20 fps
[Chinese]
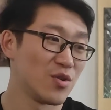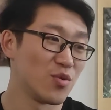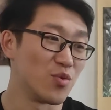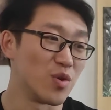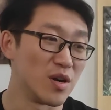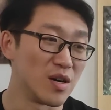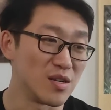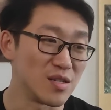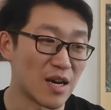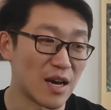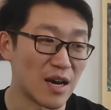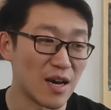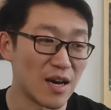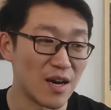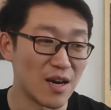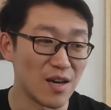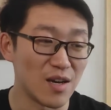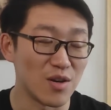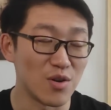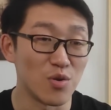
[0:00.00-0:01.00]
我
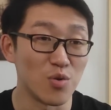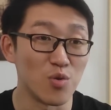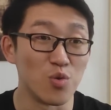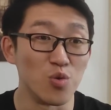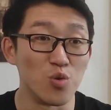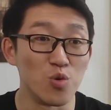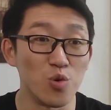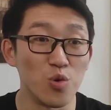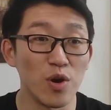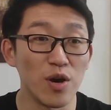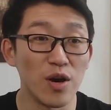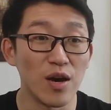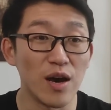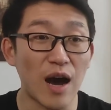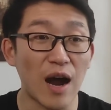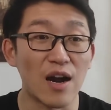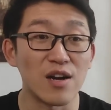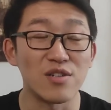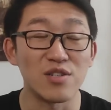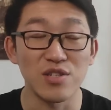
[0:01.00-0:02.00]
在五月
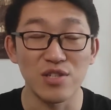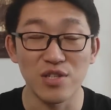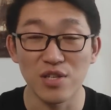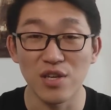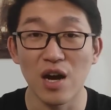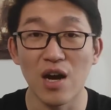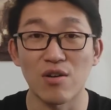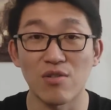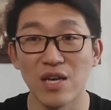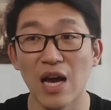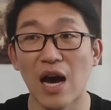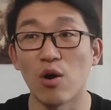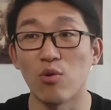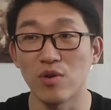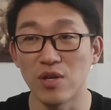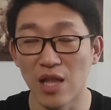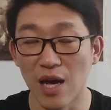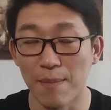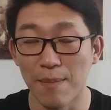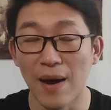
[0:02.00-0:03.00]
二十七号下
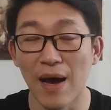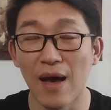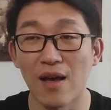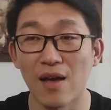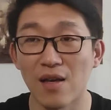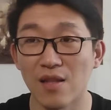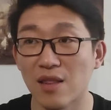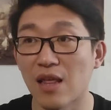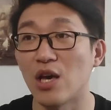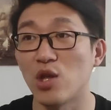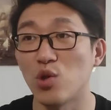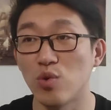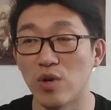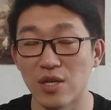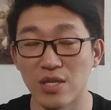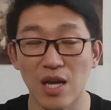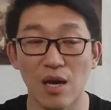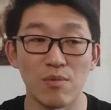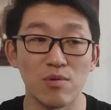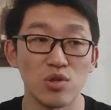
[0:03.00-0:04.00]
午一点半带
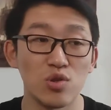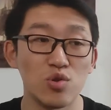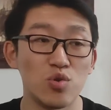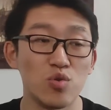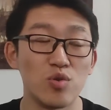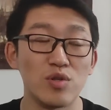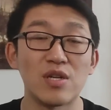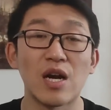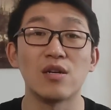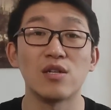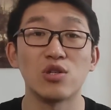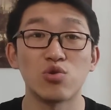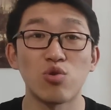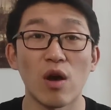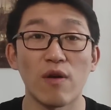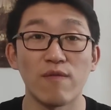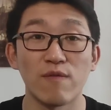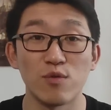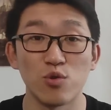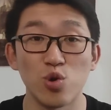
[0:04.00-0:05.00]
队，咱们去张世
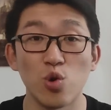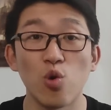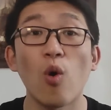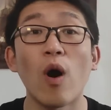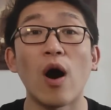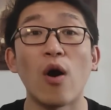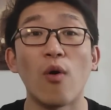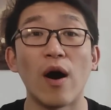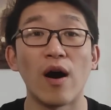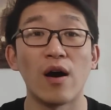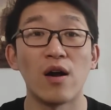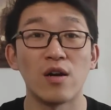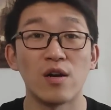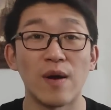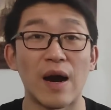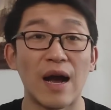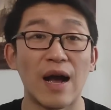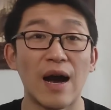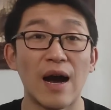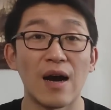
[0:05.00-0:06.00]
帅府去逛逛，
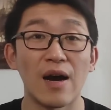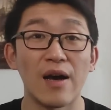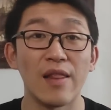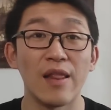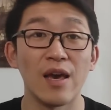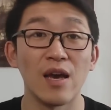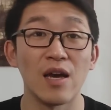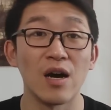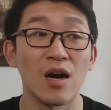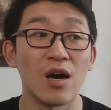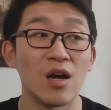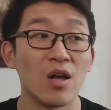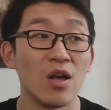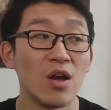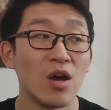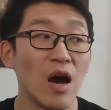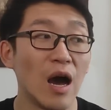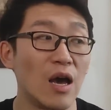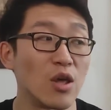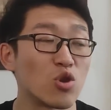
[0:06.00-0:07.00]
是吧？看看那个，
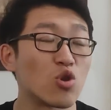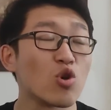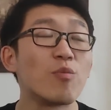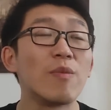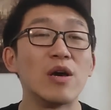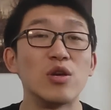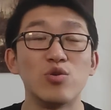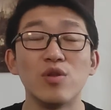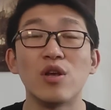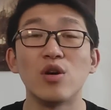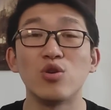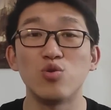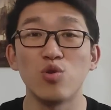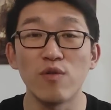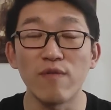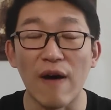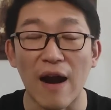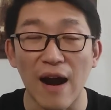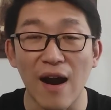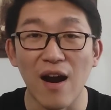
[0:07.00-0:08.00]
哎，东北军的
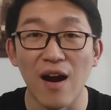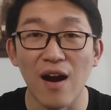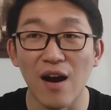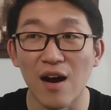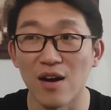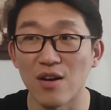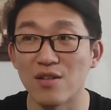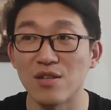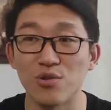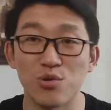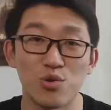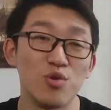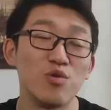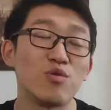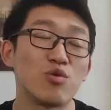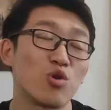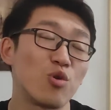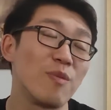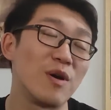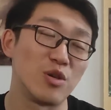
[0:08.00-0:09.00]
军阀啊，
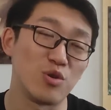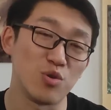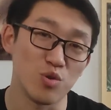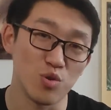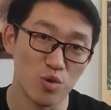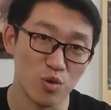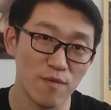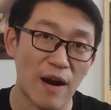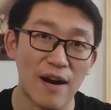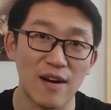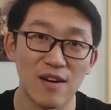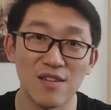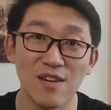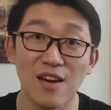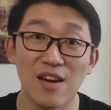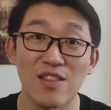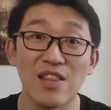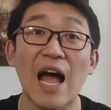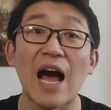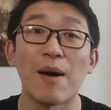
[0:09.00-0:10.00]
军东北军军阀的
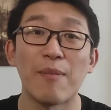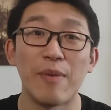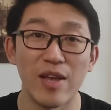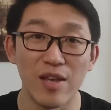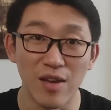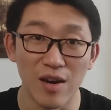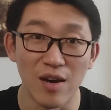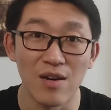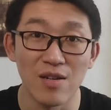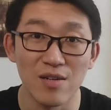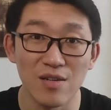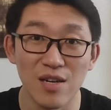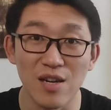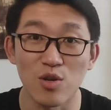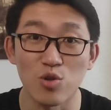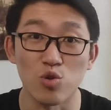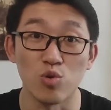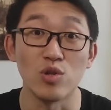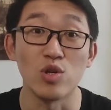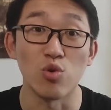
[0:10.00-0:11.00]
这个大本营，这
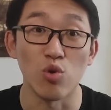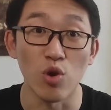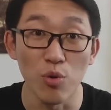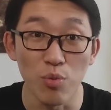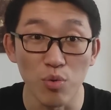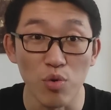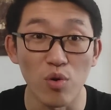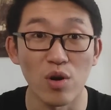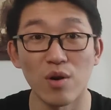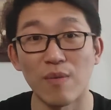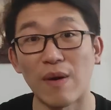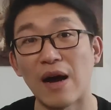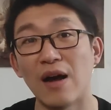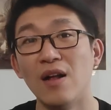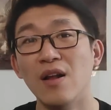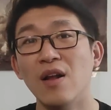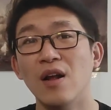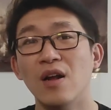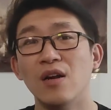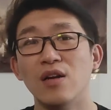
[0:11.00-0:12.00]
个总指挥部，是吧？